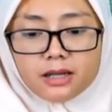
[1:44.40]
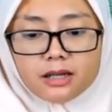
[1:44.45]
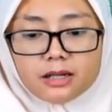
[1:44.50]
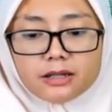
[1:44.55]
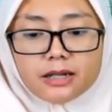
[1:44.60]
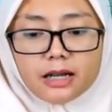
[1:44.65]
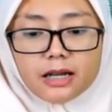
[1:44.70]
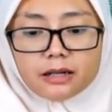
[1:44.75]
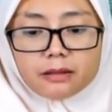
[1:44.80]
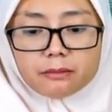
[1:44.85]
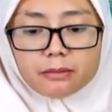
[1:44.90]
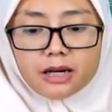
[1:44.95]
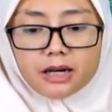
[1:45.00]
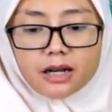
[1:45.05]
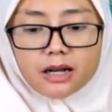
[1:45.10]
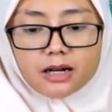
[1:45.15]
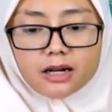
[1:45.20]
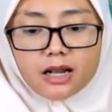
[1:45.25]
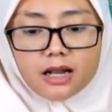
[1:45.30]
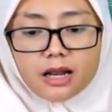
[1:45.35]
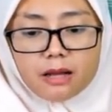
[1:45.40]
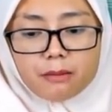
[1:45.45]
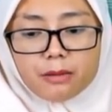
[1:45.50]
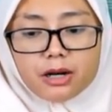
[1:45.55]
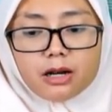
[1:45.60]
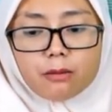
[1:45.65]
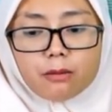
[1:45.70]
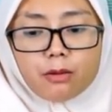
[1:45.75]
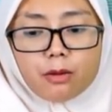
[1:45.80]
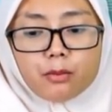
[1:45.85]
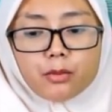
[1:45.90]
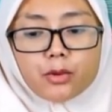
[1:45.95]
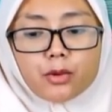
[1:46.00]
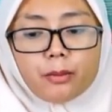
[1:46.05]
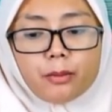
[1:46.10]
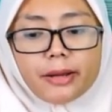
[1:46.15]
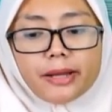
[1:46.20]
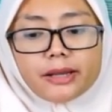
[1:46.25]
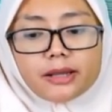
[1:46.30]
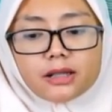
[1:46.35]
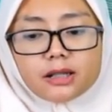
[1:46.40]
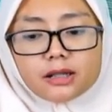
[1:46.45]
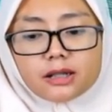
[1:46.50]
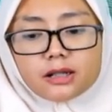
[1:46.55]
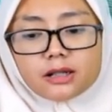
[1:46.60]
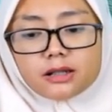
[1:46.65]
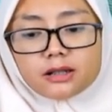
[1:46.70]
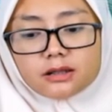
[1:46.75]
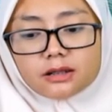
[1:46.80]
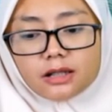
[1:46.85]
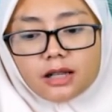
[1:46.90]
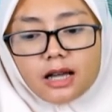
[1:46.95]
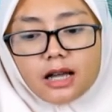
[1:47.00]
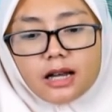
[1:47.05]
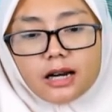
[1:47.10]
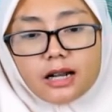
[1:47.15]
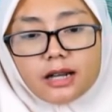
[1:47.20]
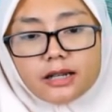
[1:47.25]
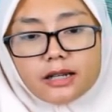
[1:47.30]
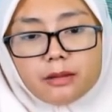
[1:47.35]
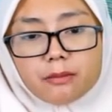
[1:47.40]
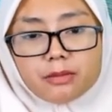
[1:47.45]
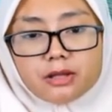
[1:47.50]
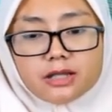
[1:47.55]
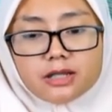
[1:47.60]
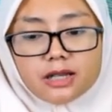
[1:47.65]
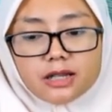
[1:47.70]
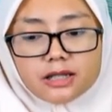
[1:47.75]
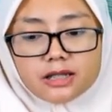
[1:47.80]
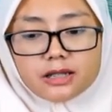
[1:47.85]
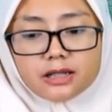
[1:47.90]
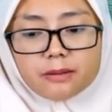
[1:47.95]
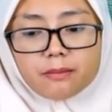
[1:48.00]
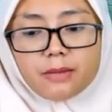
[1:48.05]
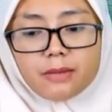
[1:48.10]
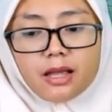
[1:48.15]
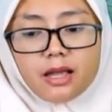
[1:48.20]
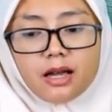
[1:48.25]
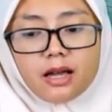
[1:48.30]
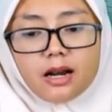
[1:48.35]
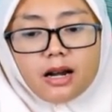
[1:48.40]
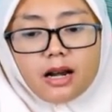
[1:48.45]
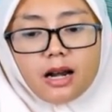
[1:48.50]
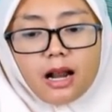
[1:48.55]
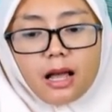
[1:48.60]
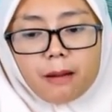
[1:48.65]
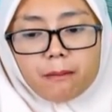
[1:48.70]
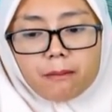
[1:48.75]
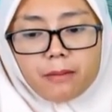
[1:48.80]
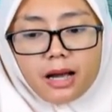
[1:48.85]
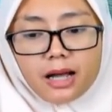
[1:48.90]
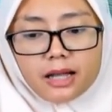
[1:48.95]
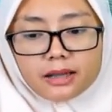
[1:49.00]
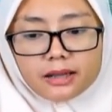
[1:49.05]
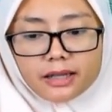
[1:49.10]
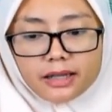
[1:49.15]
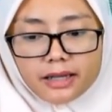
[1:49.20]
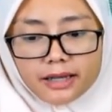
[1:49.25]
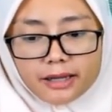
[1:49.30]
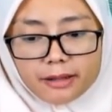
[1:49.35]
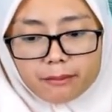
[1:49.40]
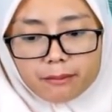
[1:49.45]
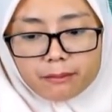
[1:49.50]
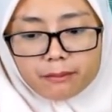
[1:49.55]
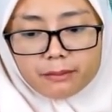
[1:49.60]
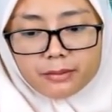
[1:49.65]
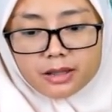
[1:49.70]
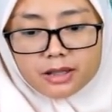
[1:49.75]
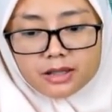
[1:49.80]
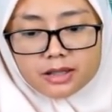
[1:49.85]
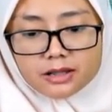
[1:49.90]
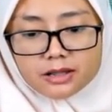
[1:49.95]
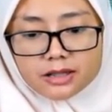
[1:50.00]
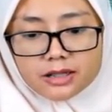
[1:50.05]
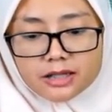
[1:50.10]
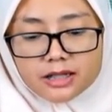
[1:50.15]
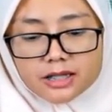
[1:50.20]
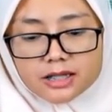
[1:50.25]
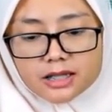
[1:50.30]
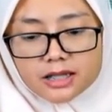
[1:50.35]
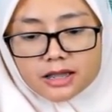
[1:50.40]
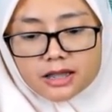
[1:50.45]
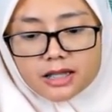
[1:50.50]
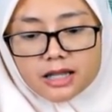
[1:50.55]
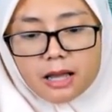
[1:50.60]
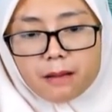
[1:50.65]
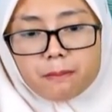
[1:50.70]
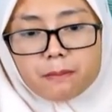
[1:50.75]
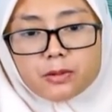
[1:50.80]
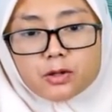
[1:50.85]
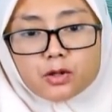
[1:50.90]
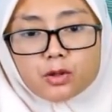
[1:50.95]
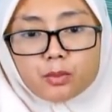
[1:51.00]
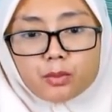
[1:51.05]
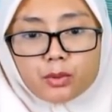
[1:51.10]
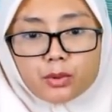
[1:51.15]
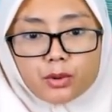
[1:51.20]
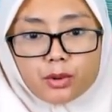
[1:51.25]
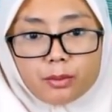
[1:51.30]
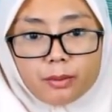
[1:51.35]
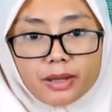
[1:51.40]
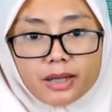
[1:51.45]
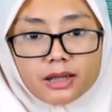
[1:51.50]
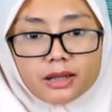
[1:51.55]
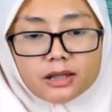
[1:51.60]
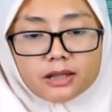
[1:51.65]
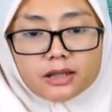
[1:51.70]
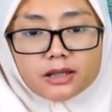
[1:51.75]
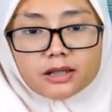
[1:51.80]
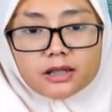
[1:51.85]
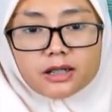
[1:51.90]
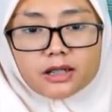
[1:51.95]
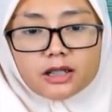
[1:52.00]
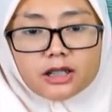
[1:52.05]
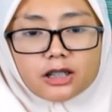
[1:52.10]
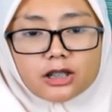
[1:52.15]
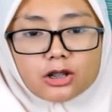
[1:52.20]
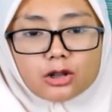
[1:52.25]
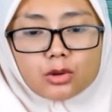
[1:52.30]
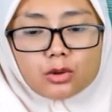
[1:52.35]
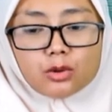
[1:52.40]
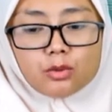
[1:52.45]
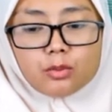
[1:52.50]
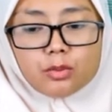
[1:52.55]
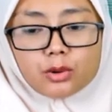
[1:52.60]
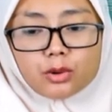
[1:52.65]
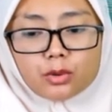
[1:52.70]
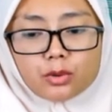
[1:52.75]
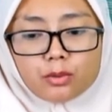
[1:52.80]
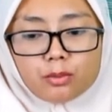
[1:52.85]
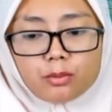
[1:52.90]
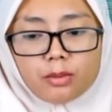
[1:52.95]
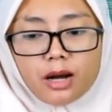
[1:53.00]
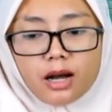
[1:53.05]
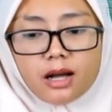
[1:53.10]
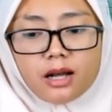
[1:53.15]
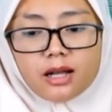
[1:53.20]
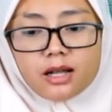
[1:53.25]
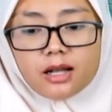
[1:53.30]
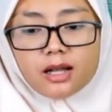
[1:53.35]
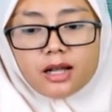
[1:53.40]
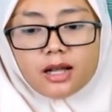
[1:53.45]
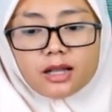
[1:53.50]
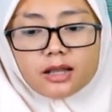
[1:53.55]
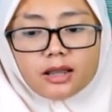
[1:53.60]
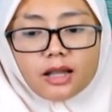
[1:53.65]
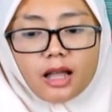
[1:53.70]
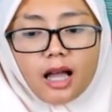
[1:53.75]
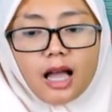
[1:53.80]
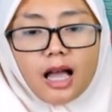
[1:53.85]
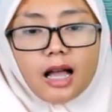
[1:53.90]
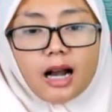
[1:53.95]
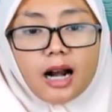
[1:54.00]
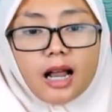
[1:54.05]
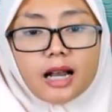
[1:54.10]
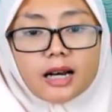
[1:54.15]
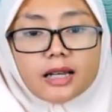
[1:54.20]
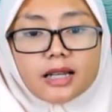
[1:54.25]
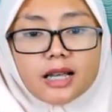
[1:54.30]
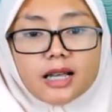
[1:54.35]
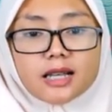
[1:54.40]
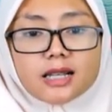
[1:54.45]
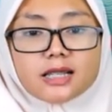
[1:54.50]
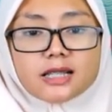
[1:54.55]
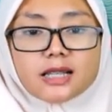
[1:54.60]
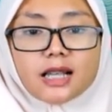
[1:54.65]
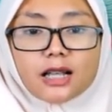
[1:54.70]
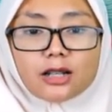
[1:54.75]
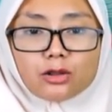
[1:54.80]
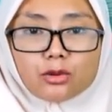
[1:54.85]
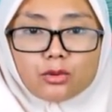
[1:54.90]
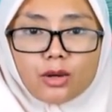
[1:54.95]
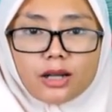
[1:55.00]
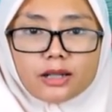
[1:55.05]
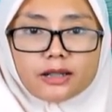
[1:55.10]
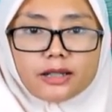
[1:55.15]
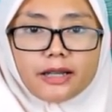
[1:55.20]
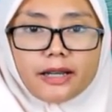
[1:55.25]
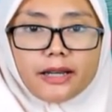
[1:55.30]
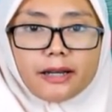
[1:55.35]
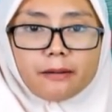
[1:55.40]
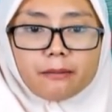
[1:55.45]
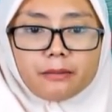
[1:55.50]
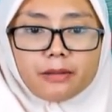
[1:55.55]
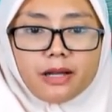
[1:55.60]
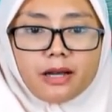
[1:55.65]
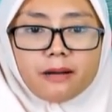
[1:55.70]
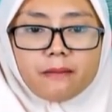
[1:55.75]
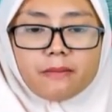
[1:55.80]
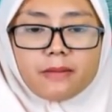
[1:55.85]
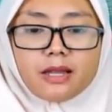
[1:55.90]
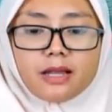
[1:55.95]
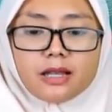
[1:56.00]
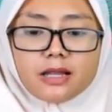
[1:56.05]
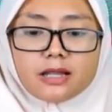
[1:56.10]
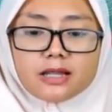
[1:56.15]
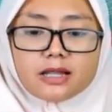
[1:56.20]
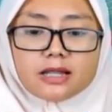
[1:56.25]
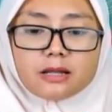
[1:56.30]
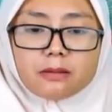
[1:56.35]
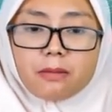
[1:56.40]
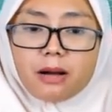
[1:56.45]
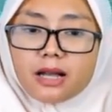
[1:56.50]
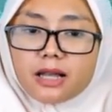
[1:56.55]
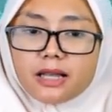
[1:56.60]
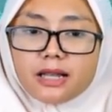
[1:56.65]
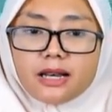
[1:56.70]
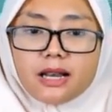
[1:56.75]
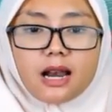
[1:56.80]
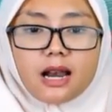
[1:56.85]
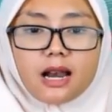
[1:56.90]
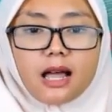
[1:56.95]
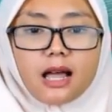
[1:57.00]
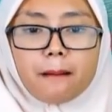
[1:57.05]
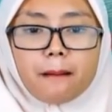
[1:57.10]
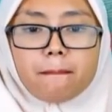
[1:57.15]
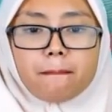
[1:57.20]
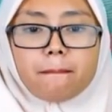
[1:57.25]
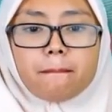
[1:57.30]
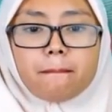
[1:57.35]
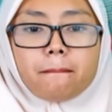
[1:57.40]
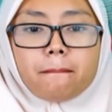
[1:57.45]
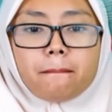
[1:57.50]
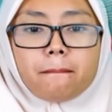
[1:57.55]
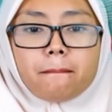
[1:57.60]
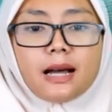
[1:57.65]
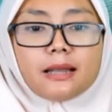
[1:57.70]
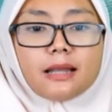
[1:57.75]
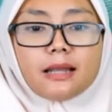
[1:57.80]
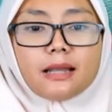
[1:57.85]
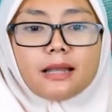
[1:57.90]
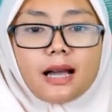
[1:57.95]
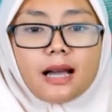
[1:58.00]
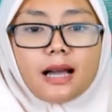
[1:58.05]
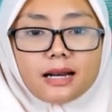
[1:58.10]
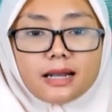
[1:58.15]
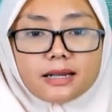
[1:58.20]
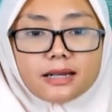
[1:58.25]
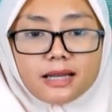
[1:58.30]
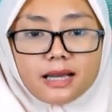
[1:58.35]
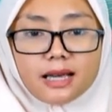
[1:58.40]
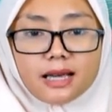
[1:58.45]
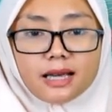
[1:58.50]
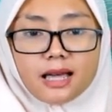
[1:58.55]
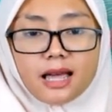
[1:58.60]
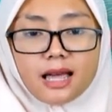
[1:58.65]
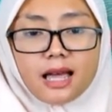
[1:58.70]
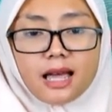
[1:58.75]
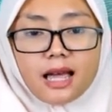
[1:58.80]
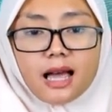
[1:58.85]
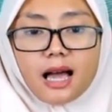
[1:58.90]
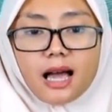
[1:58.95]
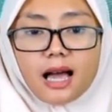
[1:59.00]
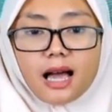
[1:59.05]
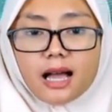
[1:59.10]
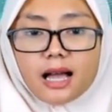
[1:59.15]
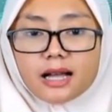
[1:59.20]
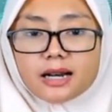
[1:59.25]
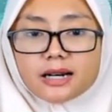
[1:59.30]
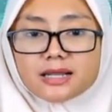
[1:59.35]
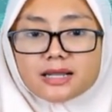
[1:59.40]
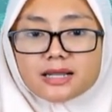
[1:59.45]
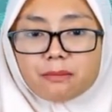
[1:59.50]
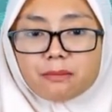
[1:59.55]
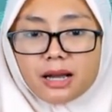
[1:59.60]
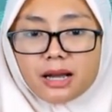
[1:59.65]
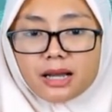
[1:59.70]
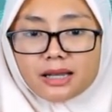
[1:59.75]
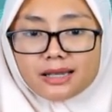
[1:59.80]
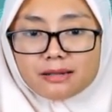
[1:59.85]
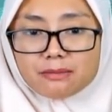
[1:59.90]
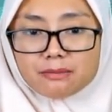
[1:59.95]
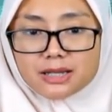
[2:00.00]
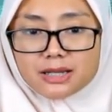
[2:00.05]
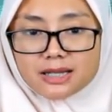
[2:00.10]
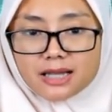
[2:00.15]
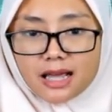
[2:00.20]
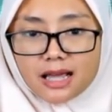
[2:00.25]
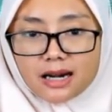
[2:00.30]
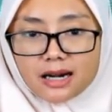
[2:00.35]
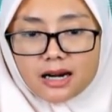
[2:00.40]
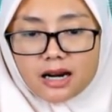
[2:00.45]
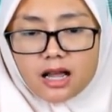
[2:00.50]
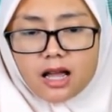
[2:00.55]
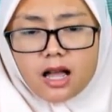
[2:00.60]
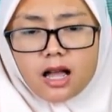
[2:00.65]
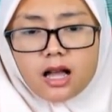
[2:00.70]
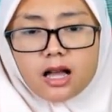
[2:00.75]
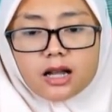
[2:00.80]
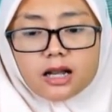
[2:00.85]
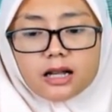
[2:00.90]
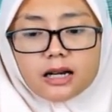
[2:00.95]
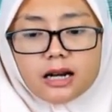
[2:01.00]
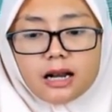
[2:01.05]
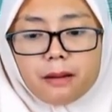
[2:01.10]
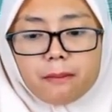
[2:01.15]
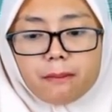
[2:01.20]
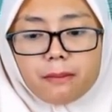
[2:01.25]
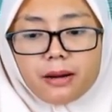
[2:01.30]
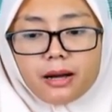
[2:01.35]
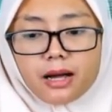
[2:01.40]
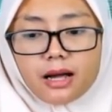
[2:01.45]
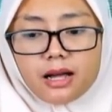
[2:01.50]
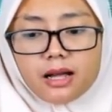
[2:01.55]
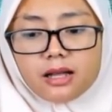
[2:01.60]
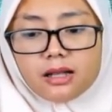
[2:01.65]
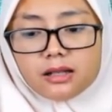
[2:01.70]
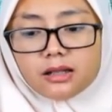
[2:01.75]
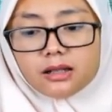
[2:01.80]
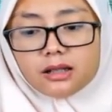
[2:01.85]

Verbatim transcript: dan pada kedalaman 50 meter tekanannya menjadi 6 atm. Jadi setiap 10 meter itu berubah tekanannya 1 atm ya. Di semakin dalam maka tekanannya akan semakin besar. Kenapa?